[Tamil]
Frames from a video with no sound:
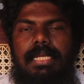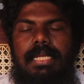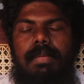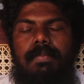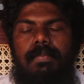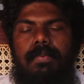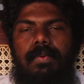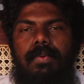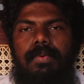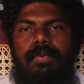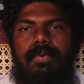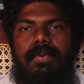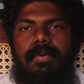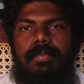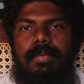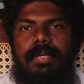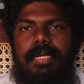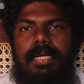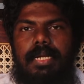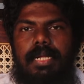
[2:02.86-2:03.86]
செய்ய
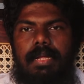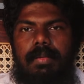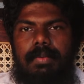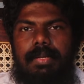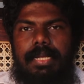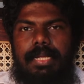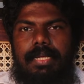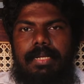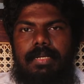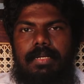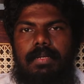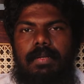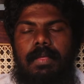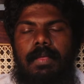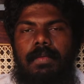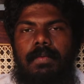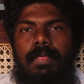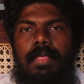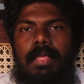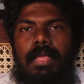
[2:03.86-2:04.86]
போகின்றோம் என்ற கவலைகள்
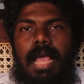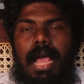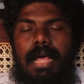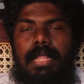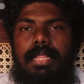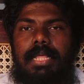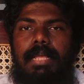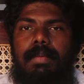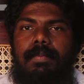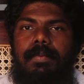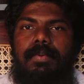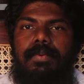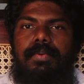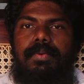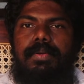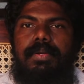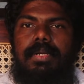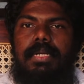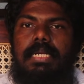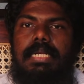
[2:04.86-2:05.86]
அதே
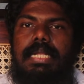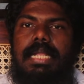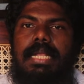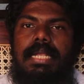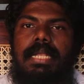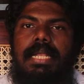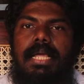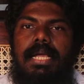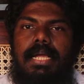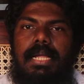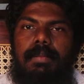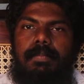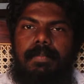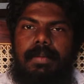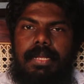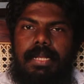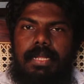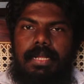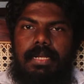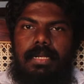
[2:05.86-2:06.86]
போன்று நல்ல
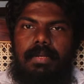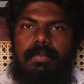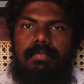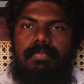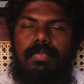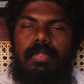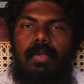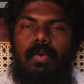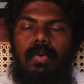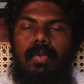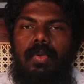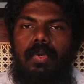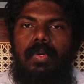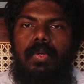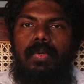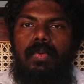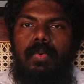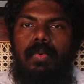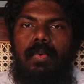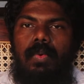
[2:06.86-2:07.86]
கற்பனைகள் ஒரு
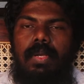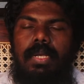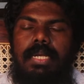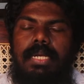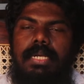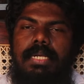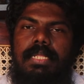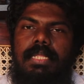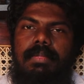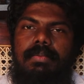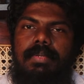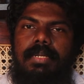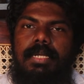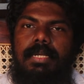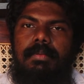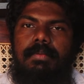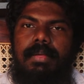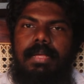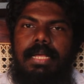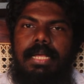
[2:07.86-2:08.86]
நூல் எழுத
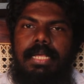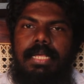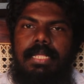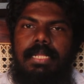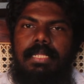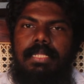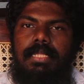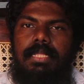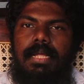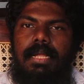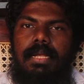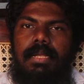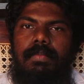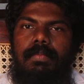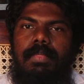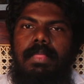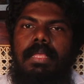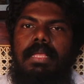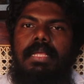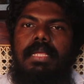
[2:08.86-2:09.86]
வேண்டுமாக
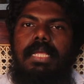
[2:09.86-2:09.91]
இருந்தாலும்